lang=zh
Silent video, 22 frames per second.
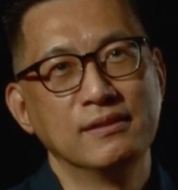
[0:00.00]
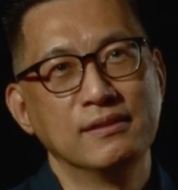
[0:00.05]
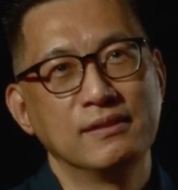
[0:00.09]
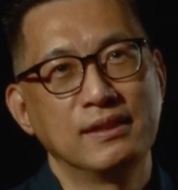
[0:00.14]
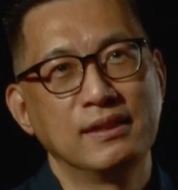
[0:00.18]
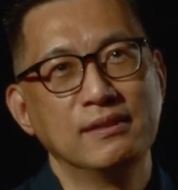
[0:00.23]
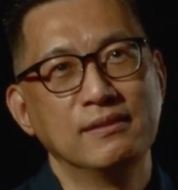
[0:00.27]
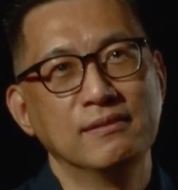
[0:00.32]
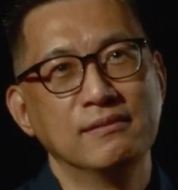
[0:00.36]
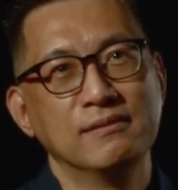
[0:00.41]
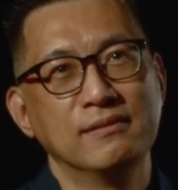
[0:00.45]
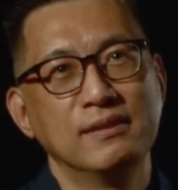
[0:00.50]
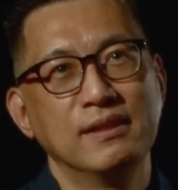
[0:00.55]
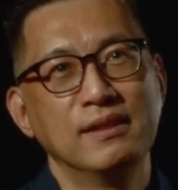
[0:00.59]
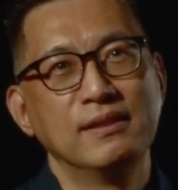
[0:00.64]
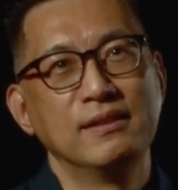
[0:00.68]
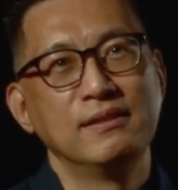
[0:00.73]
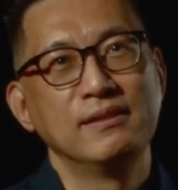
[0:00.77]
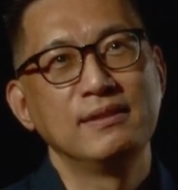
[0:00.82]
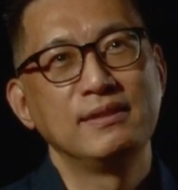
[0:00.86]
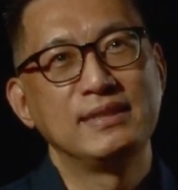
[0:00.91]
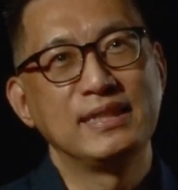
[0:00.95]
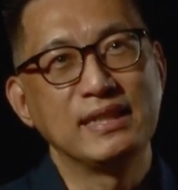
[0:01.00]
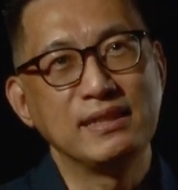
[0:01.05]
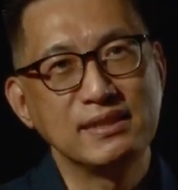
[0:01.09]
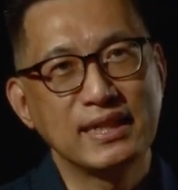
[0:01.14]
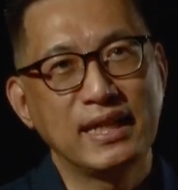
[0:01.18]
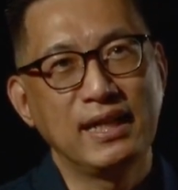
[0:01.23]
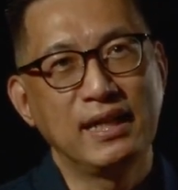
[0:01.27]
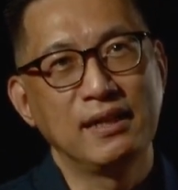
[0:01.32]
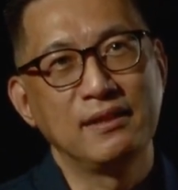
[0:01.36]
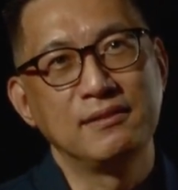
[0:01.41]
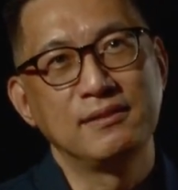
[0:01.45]
很精
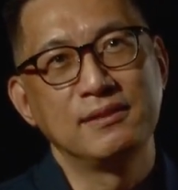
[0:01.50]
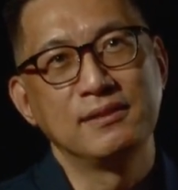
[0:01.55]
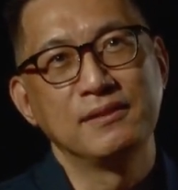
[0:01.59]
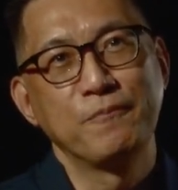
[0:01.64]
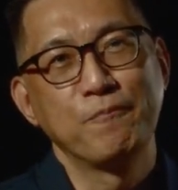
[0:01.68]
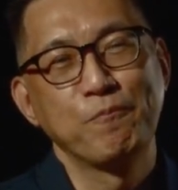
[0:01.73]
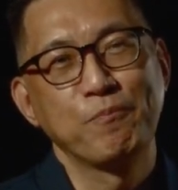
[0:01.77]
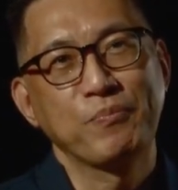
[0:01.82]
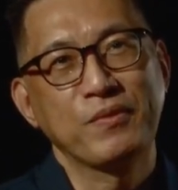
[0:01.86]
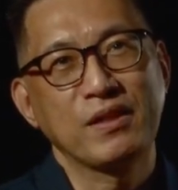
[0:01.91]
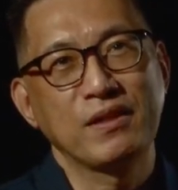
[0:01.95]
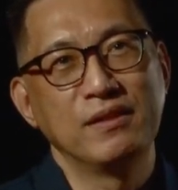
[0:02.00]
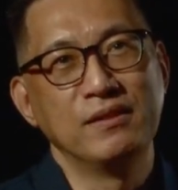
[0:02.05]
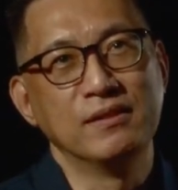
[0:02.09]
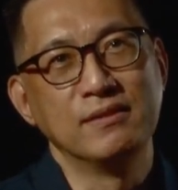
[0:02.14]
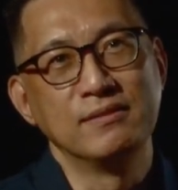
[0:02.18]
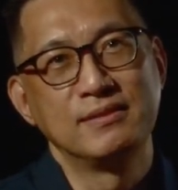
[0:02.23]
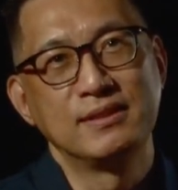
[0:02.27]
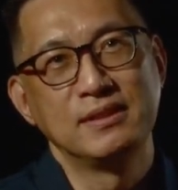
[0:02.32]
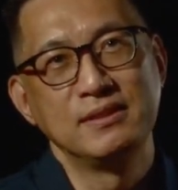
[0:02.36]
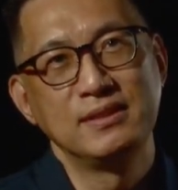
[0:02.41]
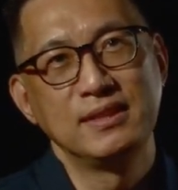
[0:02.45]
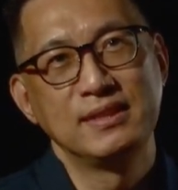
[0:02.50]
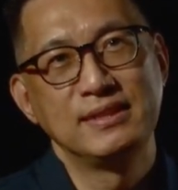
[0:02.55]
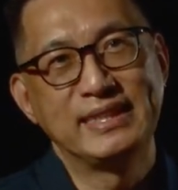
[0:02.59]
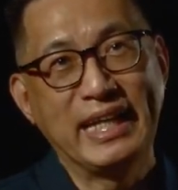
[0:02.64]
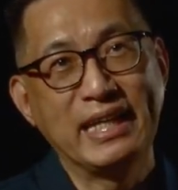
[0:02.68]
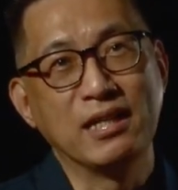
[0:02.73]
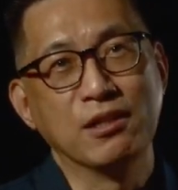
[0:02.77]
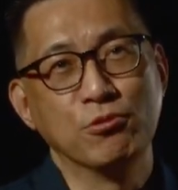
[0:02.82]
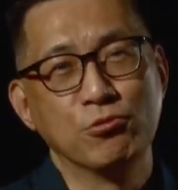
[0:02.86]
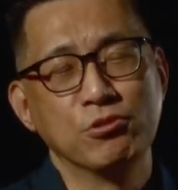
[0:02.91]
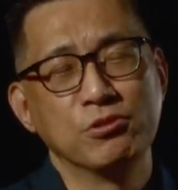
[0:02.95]
彩的呃这些展
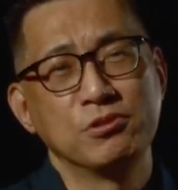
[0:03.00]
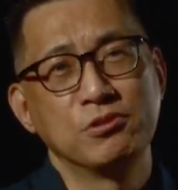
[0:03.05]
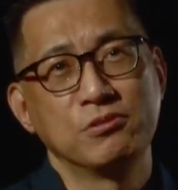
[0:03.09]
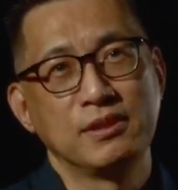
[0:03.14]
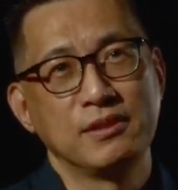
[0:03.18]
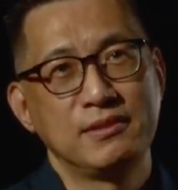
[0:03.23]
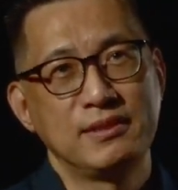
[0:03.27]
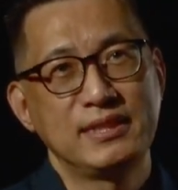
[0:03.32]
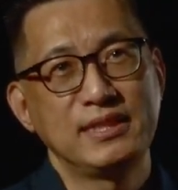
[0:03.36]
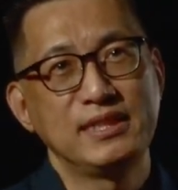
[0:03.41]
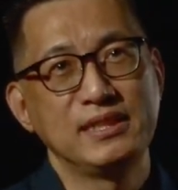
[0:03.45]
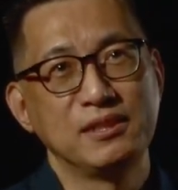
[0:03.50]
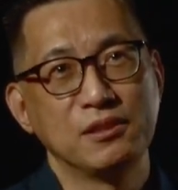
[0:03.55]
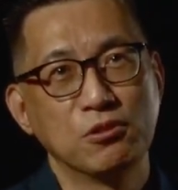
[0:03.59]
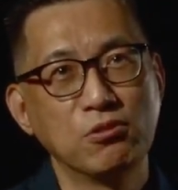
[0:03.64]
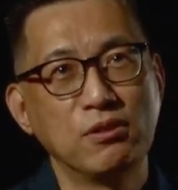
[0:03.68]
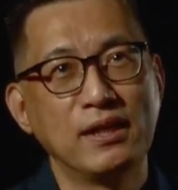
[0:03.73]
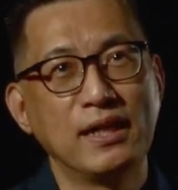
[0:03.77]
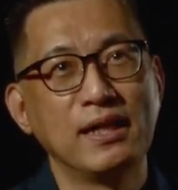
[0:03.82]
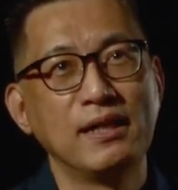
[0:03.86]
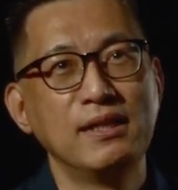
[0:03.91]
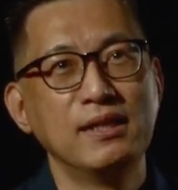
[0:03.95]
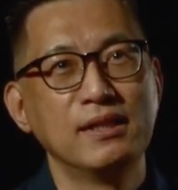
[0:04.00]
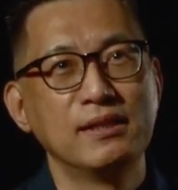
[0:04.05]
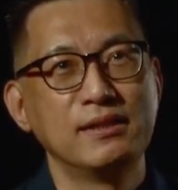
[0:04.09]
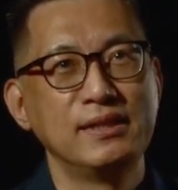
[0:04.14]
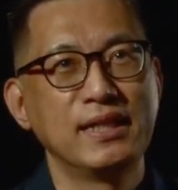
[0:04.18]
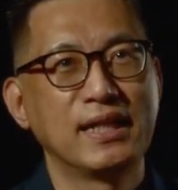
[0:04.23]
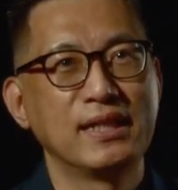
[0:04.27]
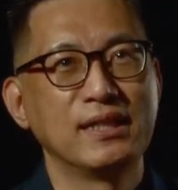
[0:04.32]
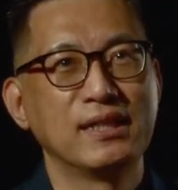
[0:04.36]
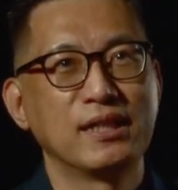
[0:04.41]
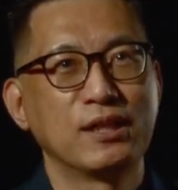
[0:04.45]
演活动的企划，
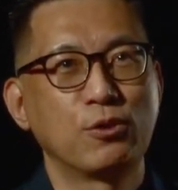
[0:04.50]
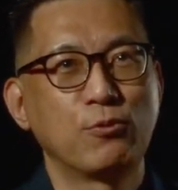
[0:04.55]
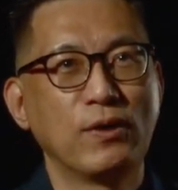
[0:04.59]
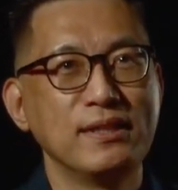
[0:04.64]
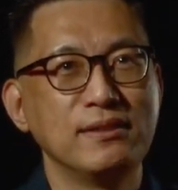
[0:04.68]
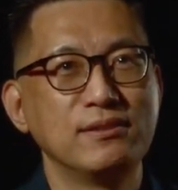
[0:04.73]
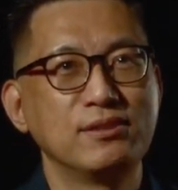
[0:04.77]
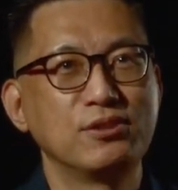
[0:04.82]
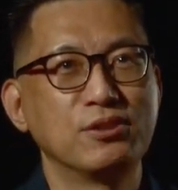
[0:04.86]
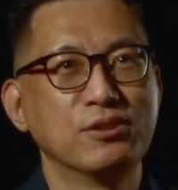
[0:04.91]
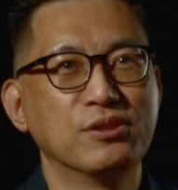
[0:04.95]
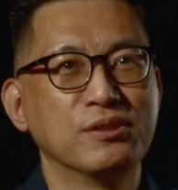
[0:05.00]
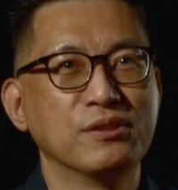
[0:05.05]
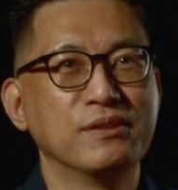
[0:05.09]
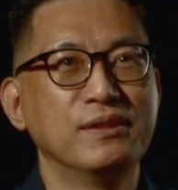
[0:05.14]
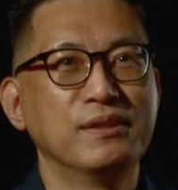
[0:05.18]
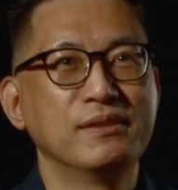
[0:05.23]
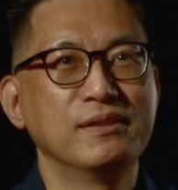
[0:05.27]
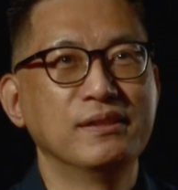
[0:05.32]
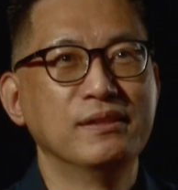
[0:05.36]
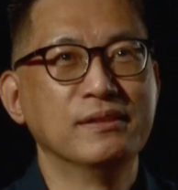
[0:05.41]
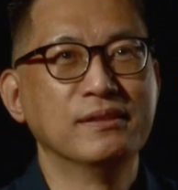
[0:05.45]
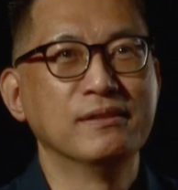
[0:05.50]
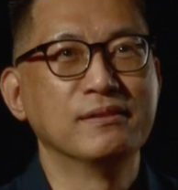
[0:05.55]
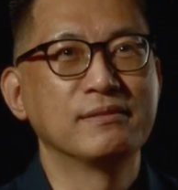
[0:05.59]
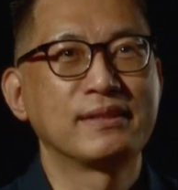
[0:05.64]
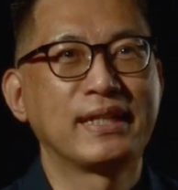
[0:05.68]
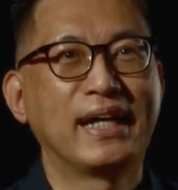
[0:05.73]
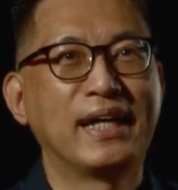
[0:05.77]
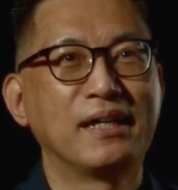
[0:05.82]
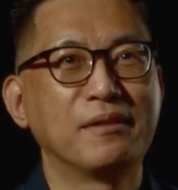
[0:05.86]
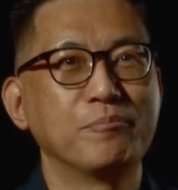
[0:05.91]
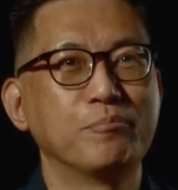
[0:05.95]
让观众
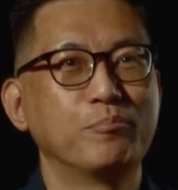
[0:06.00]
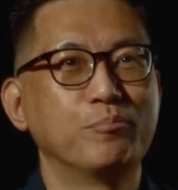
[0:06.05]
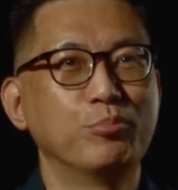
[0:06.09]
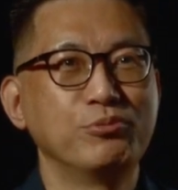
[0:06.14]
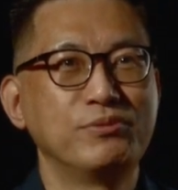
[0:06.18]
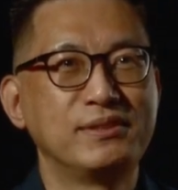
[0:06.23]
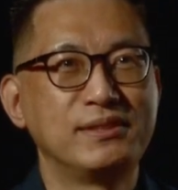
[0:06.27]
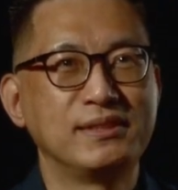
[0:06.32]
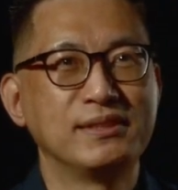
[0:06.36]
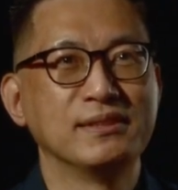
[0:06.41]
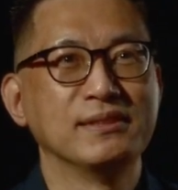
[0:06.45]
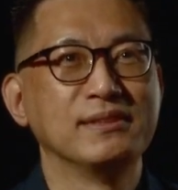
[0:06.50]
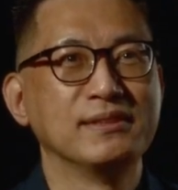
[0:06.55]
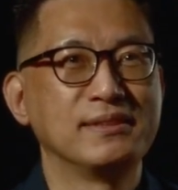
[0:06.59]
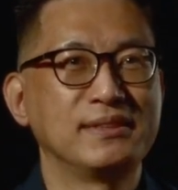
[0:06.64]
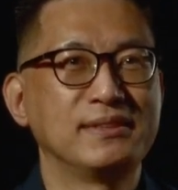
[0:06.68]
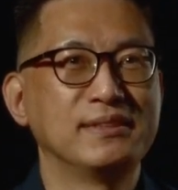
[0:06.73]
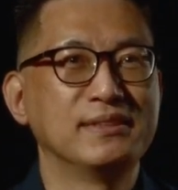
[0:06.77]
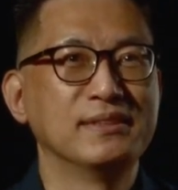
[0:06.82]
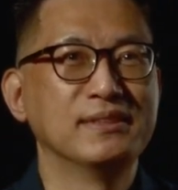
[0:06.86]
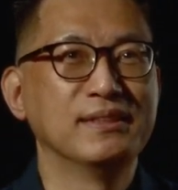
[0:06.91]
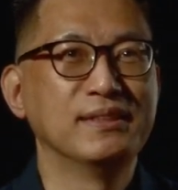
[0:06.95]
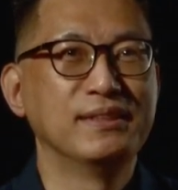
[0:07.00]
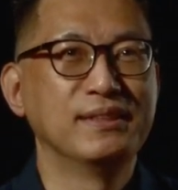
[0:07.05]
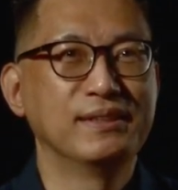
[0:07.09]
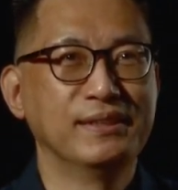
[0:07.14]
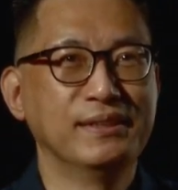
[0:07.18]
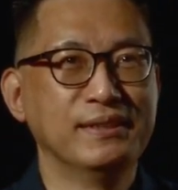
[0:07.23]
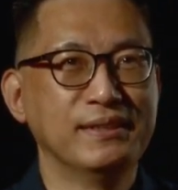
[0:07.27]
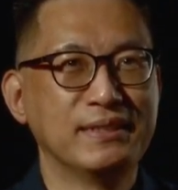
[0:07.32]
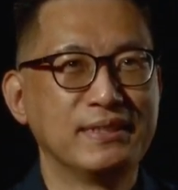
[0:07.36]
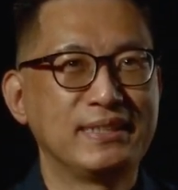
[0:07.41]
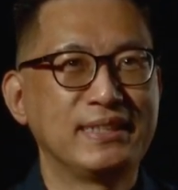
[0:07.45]
他不是
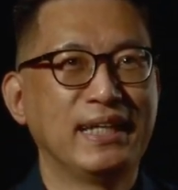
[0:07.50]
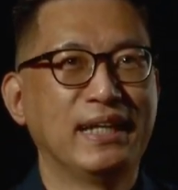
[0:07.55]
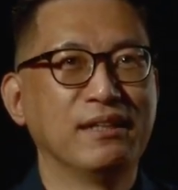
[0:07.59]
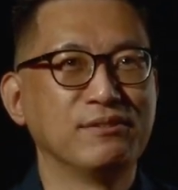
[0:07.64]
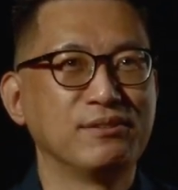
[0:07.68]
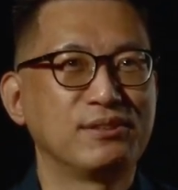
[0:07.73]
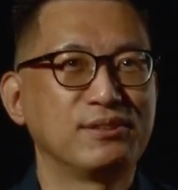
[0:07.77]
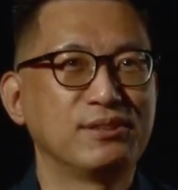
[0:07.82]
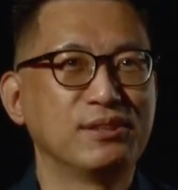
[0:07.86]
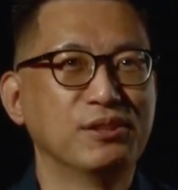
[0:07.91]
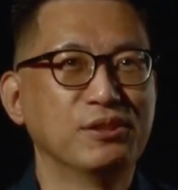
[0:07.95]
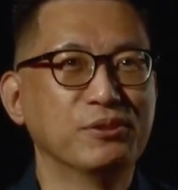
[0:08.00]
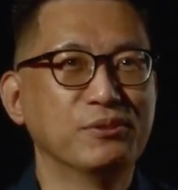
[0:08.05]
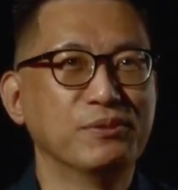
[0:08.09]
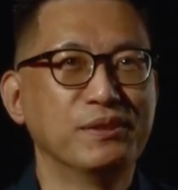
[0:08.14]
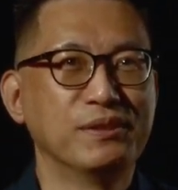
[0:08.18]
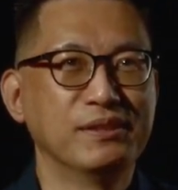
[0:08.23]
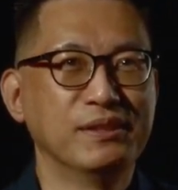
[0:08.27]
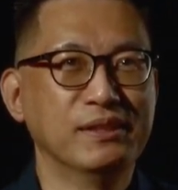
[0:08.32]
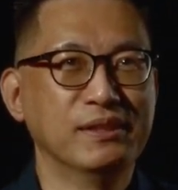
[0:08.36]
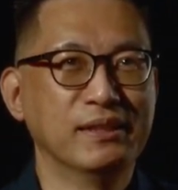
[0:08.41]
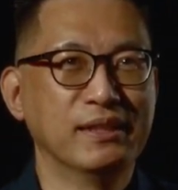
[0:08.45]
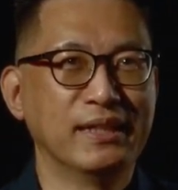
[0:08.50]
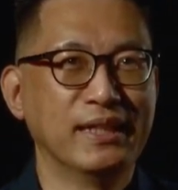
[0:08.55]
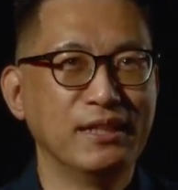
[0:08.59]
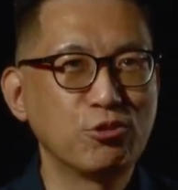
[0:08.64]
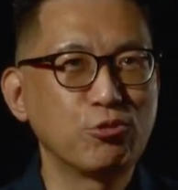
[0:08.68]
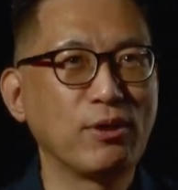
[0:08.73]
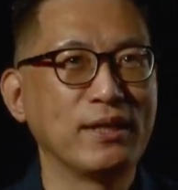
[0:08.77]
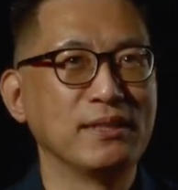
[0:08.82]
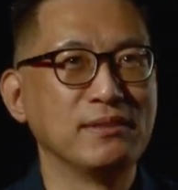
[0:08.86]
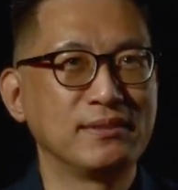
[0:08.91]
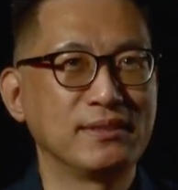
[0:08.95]
享受呃很
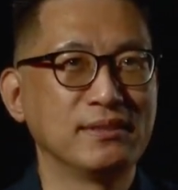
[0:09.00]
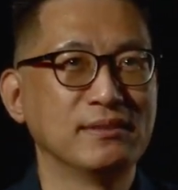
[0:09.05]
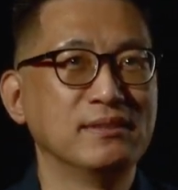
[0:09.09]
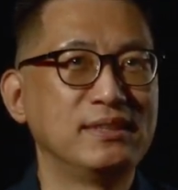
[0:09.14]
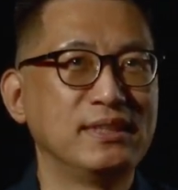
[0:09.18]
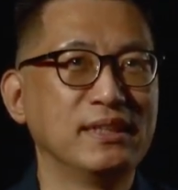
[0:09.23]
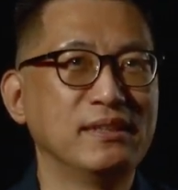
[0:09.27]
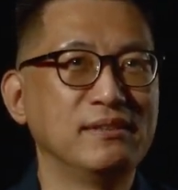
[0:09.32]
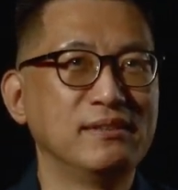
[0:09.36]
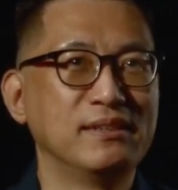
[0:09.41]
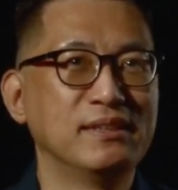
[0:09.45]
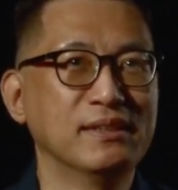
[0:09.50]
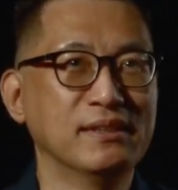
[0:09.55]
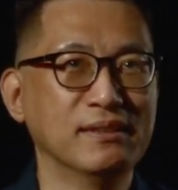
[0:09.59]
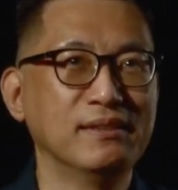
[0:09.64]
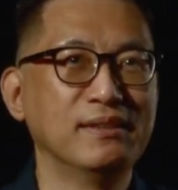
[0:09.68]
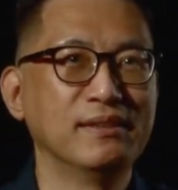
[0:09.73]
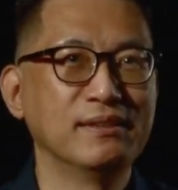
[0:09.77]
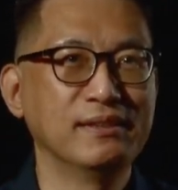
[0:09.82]
短时间的。